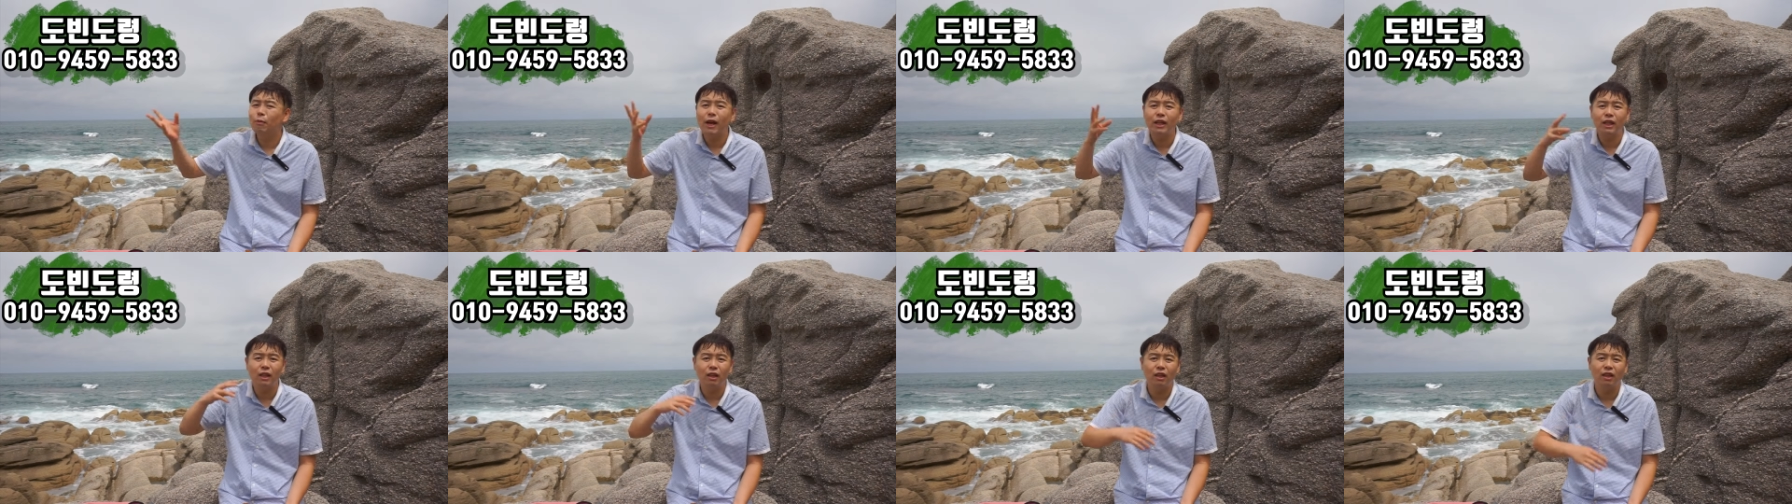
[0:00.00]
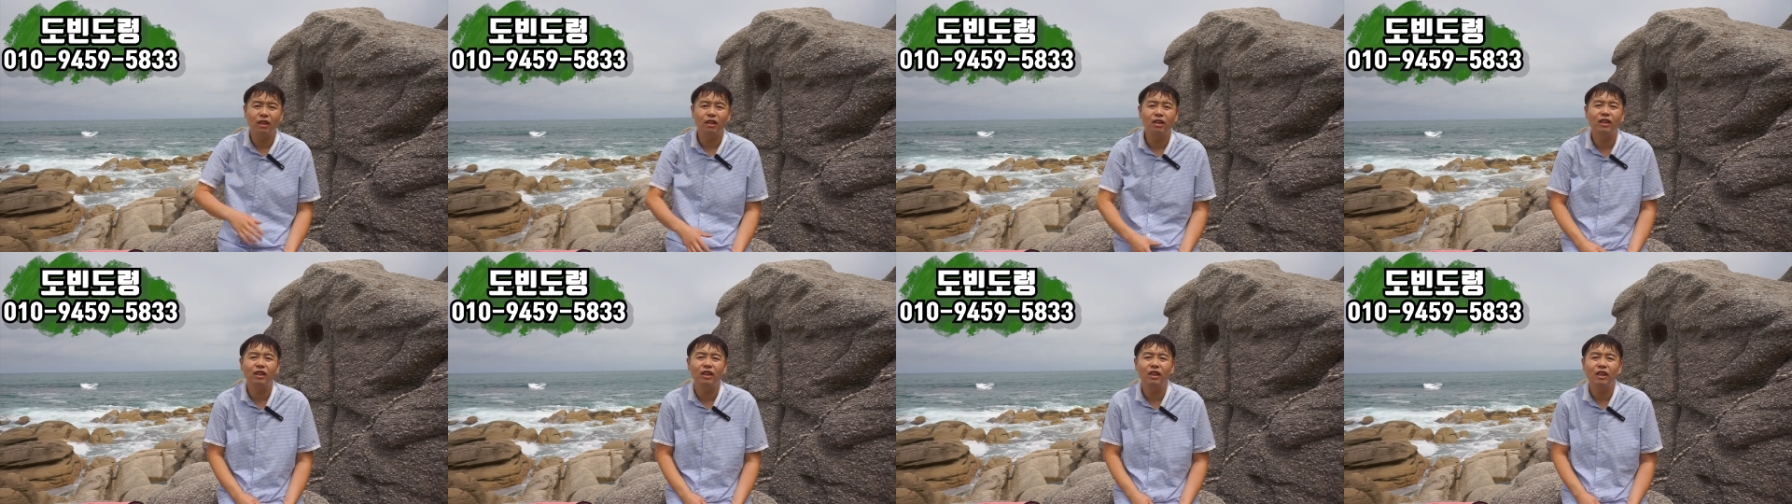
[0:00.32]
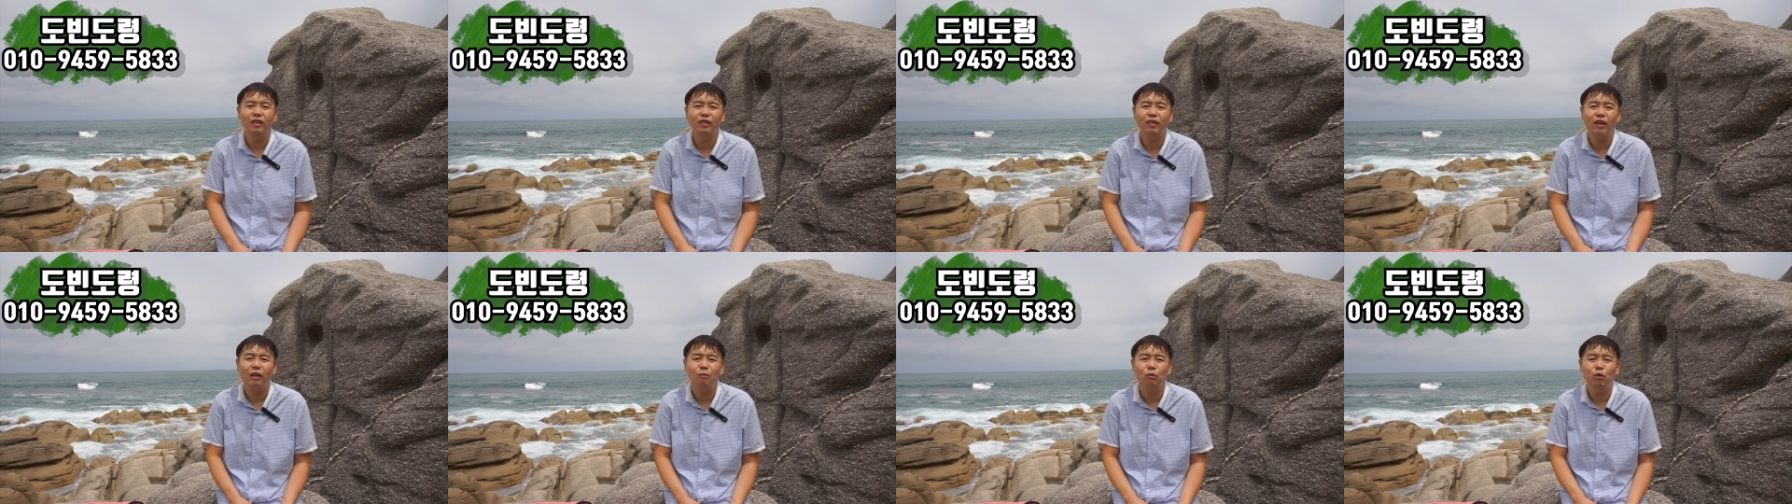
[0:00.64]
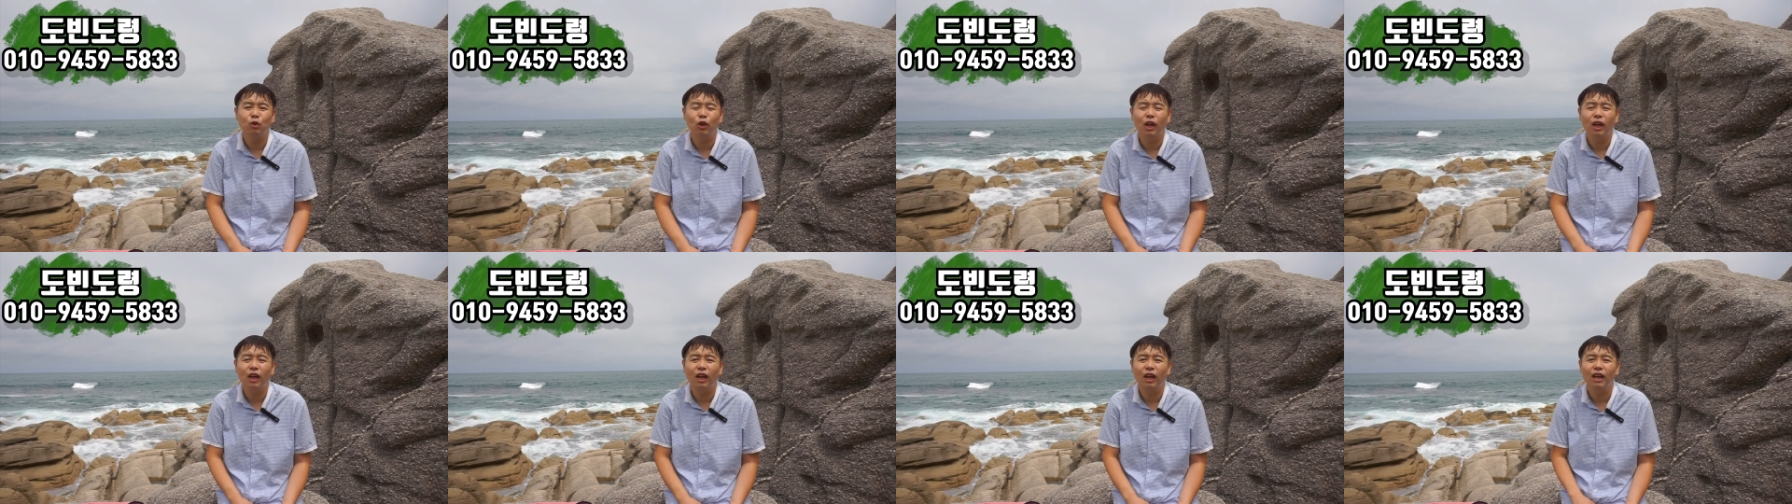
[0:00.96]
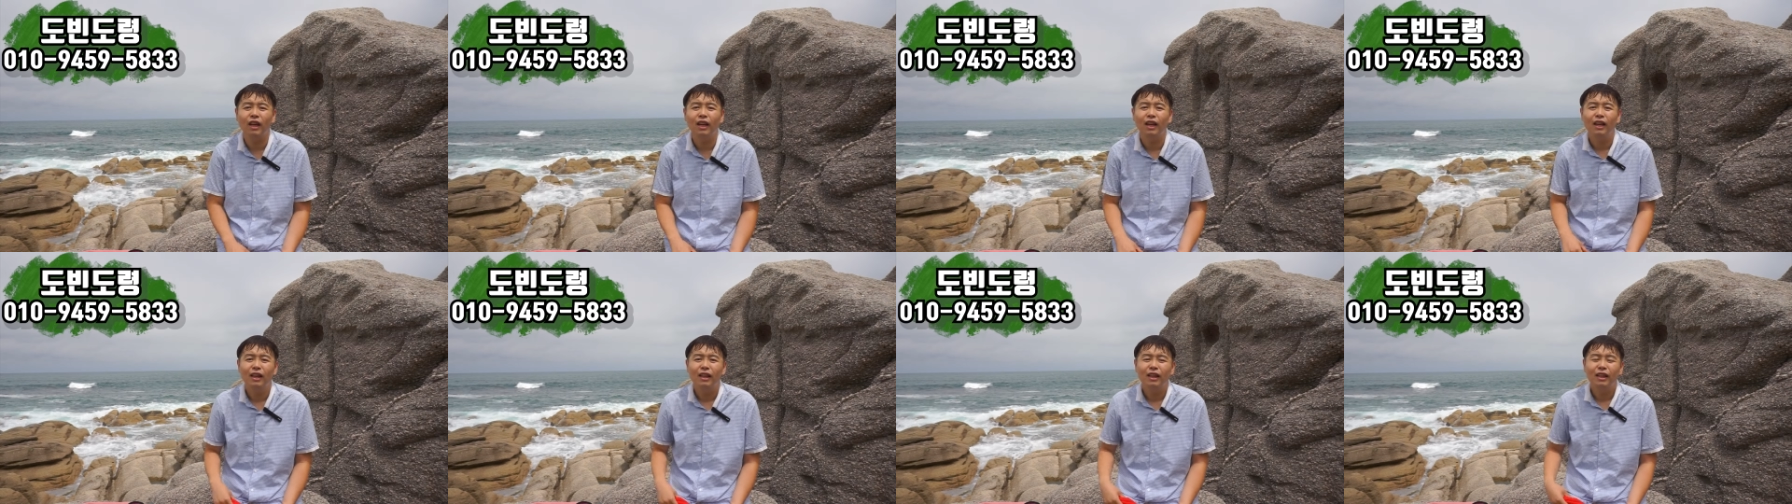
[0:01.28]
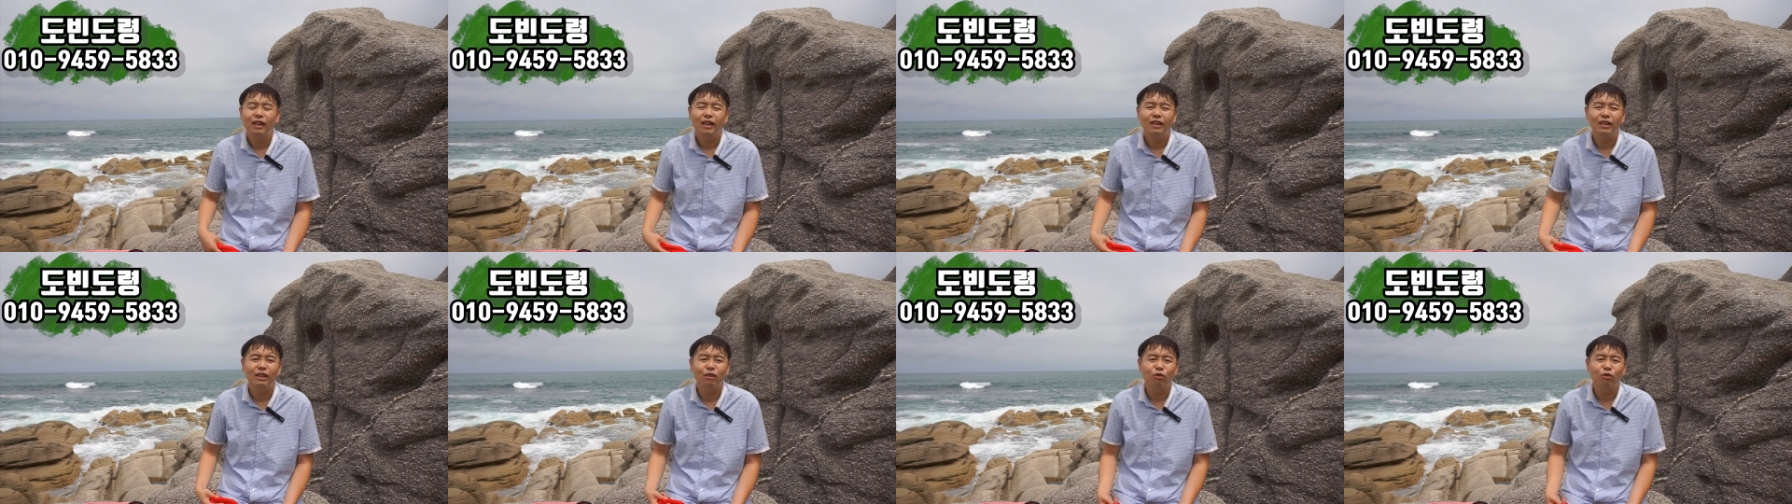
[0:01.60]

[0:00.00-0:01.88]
많이 일으키기 때문에 네.